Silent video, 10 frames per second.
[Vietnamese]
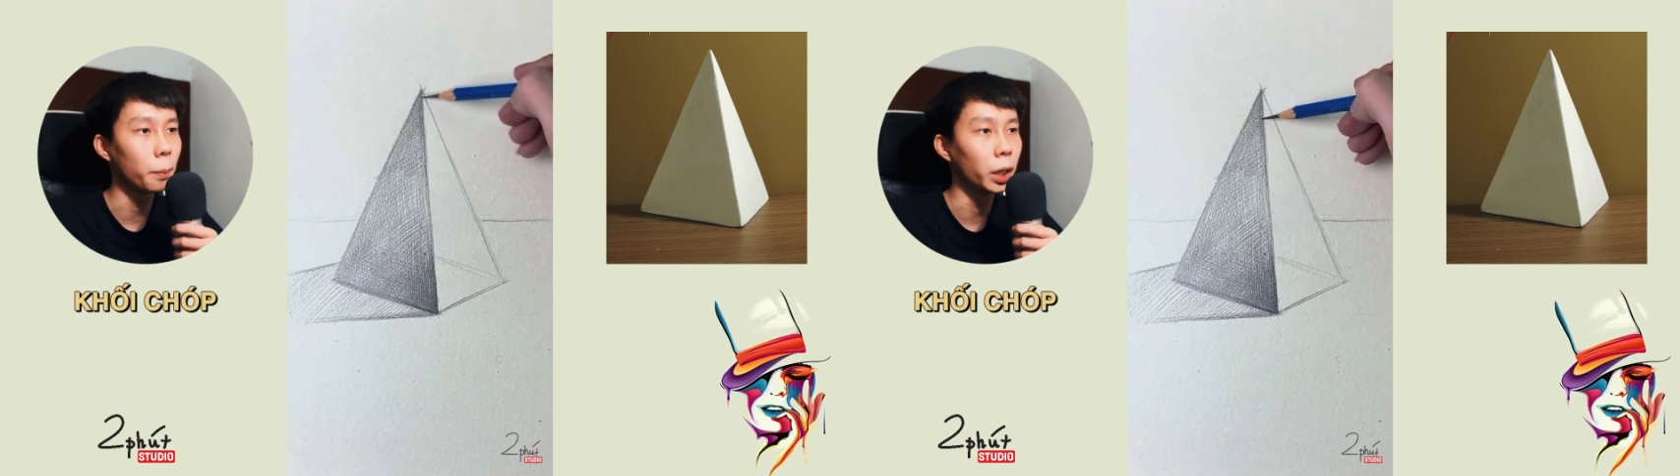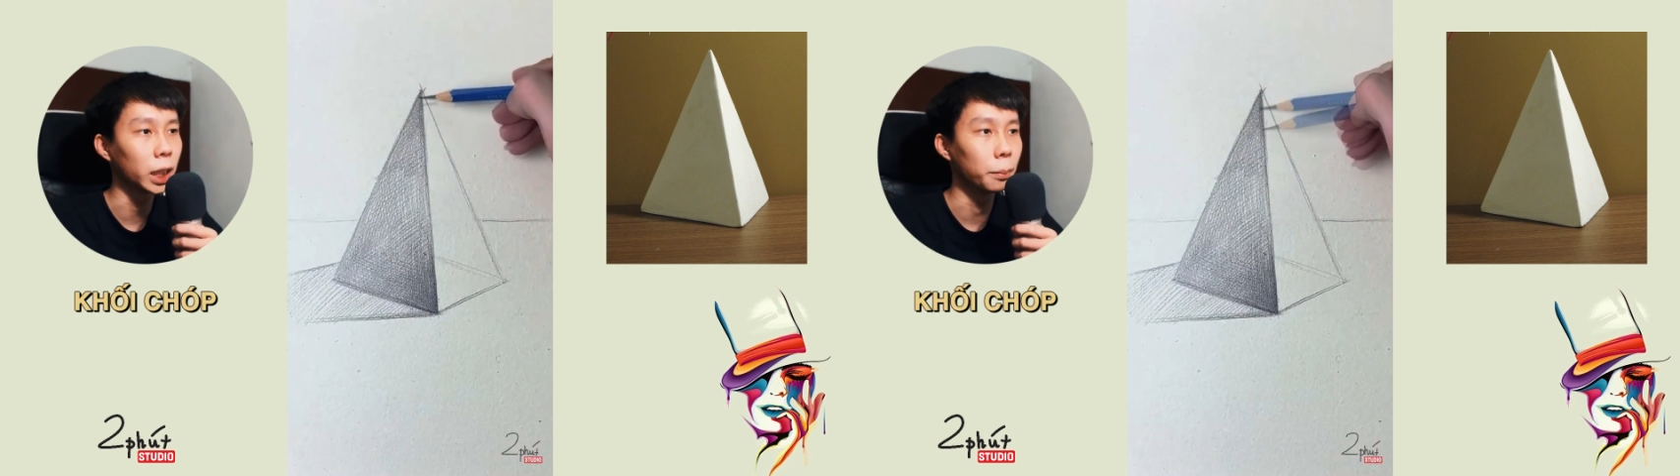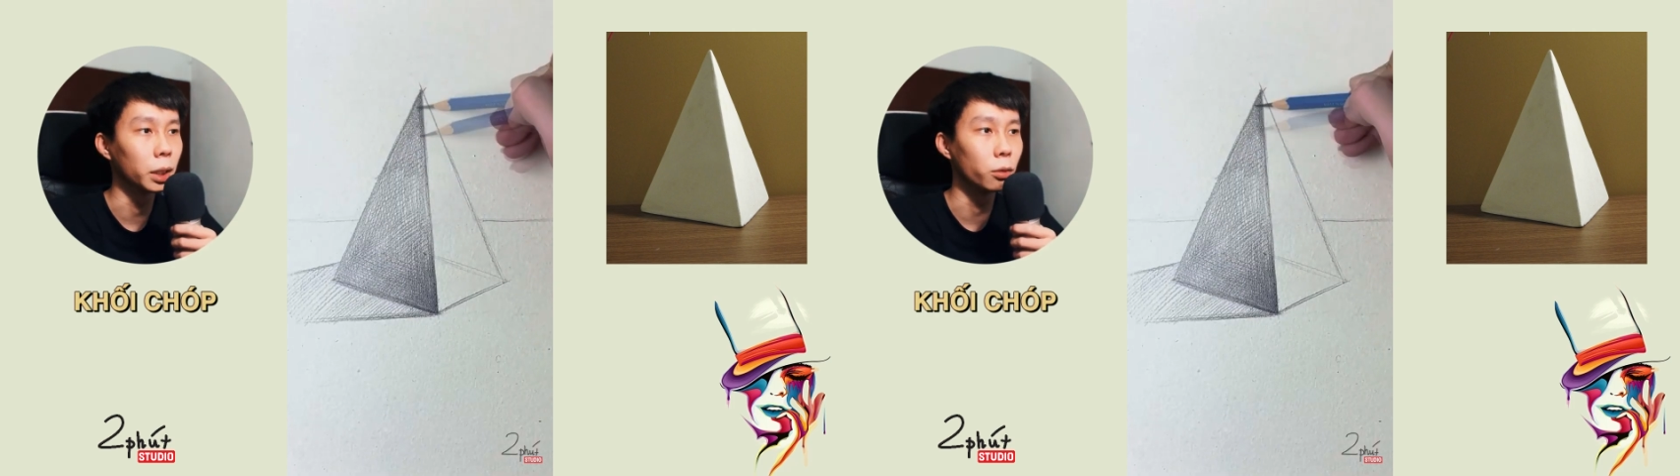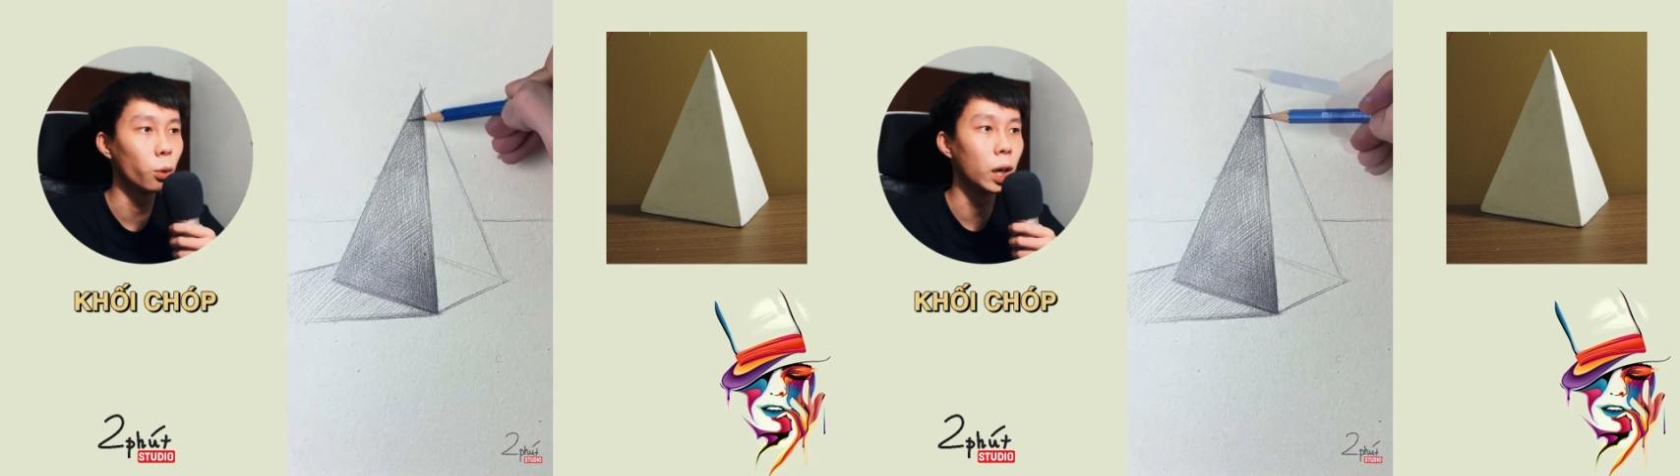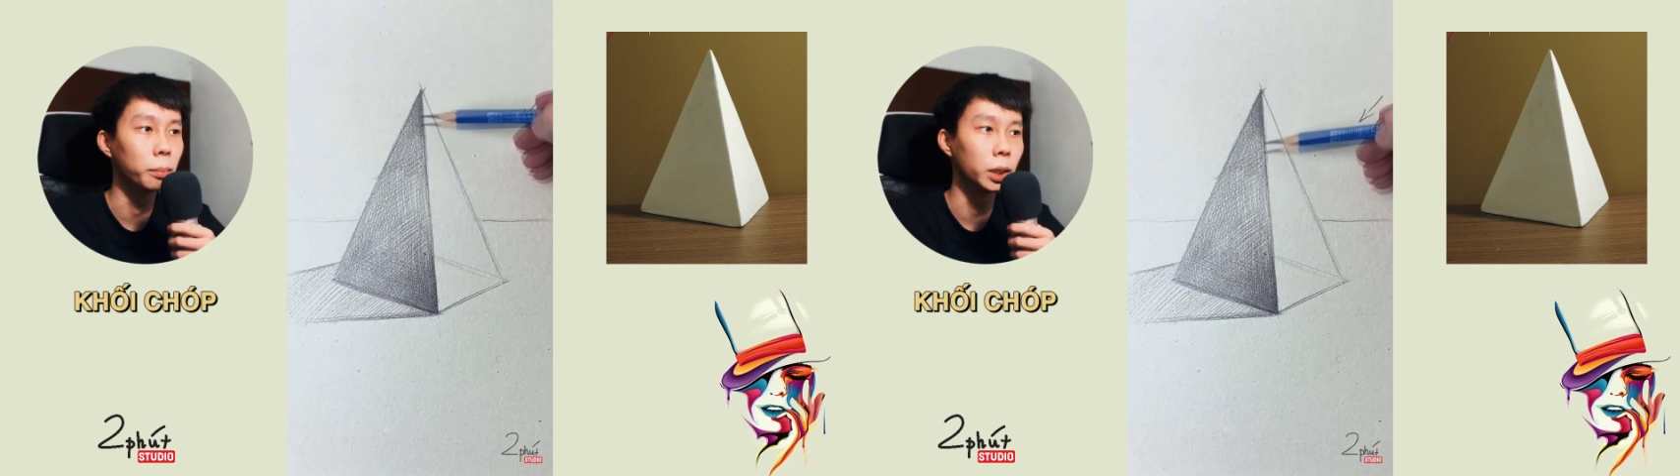mọi người cảm thấy
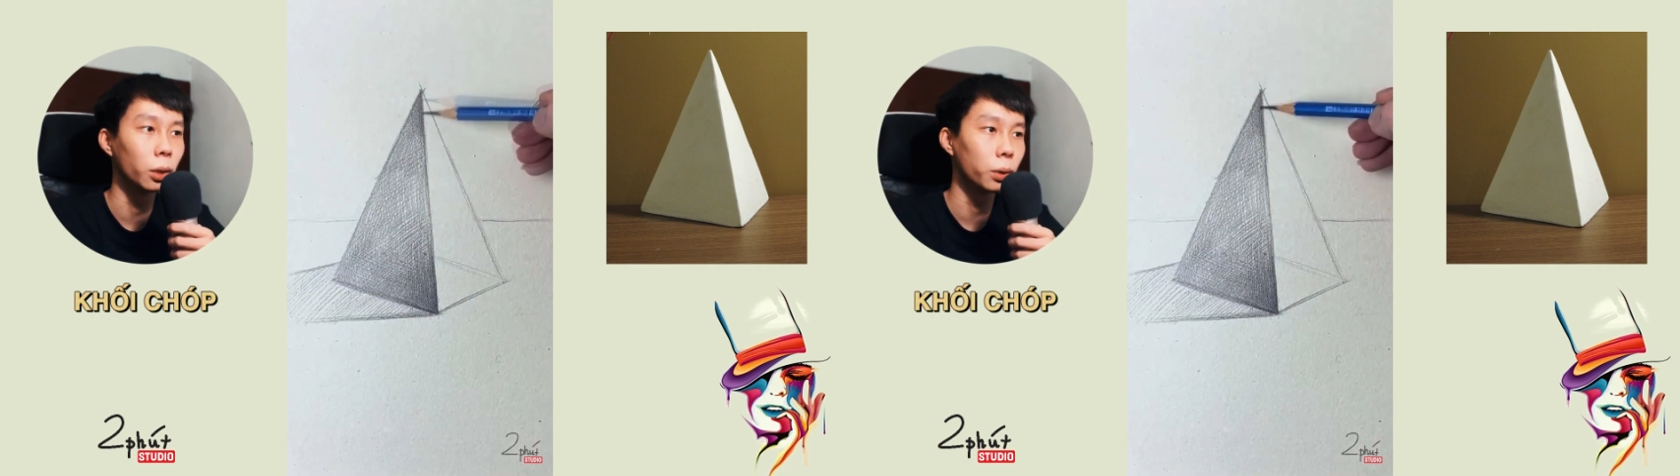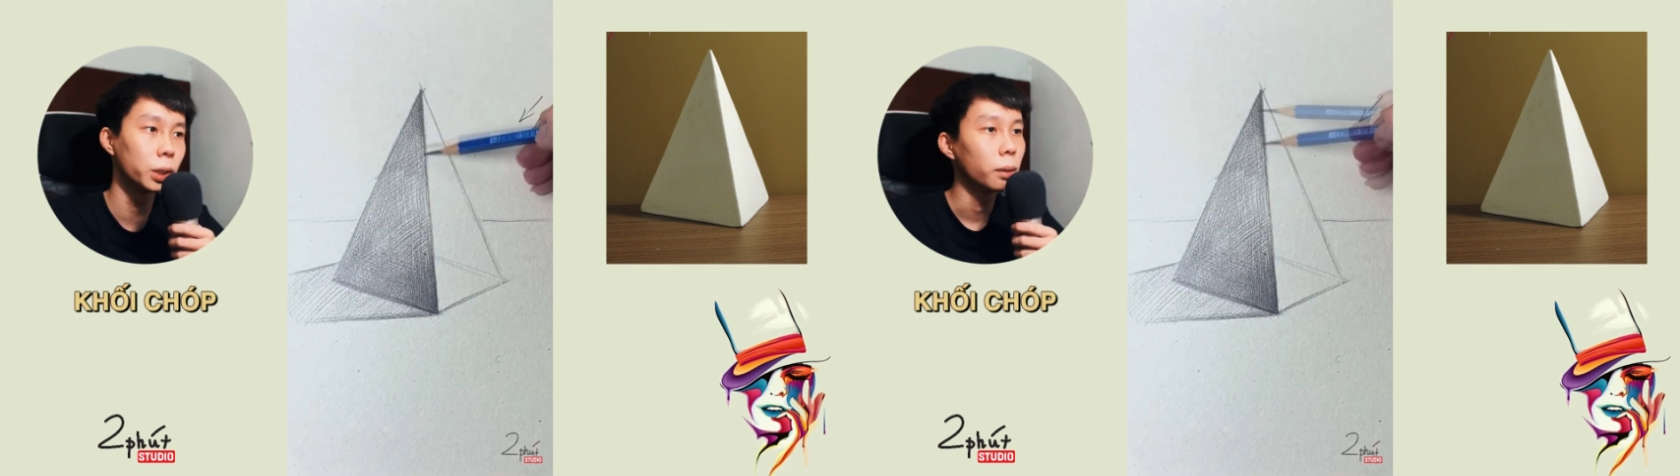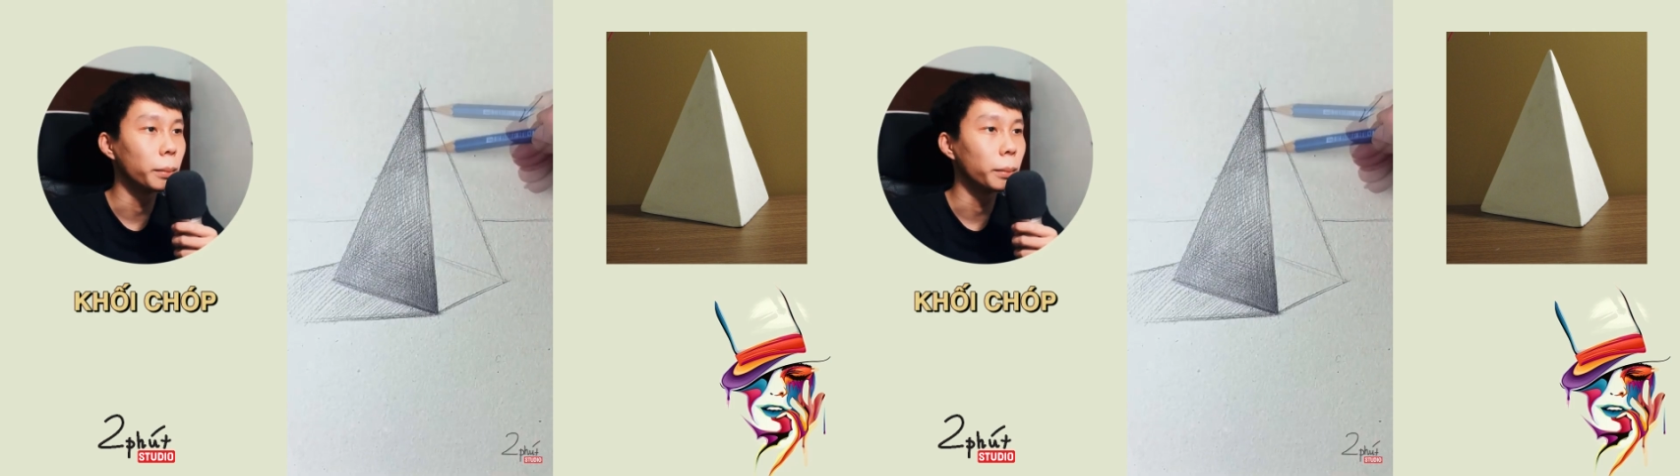phù hợp thì thôi